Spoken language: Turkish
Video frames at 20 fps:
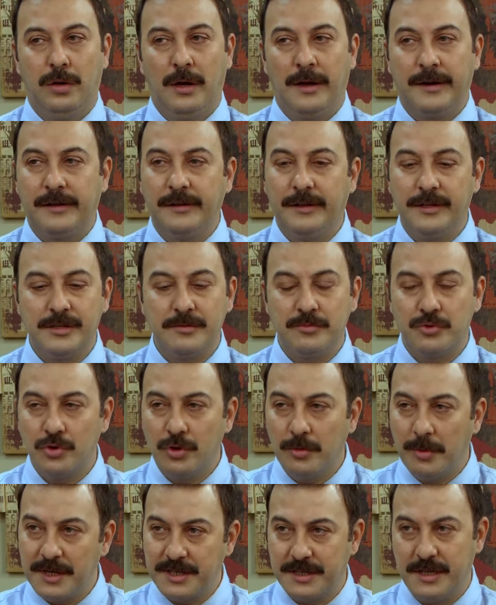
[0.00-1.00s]
Arkadaşım
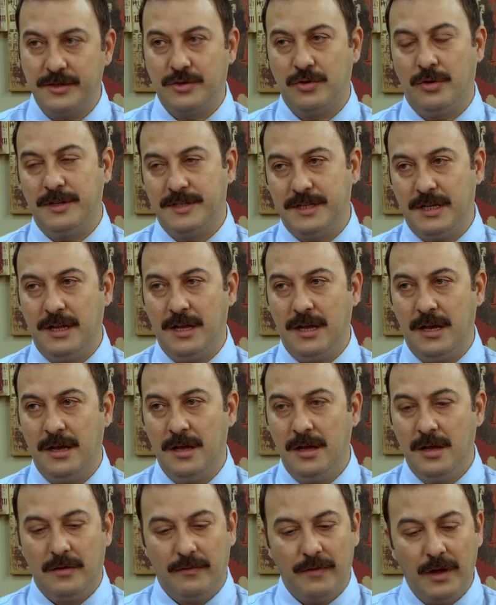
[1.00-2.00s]
şunu baştan söylesene ya.
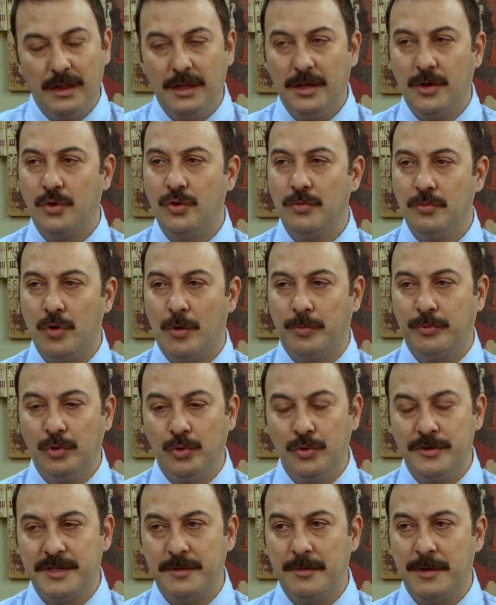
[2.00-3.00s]
Vallahi ödüm koptu
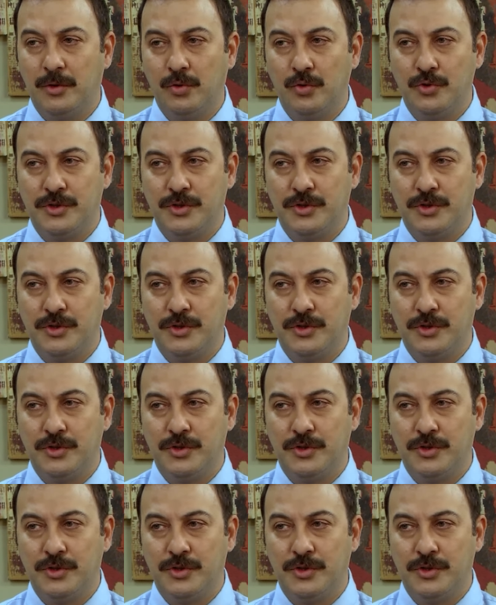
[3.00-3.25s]
Hulusi Bey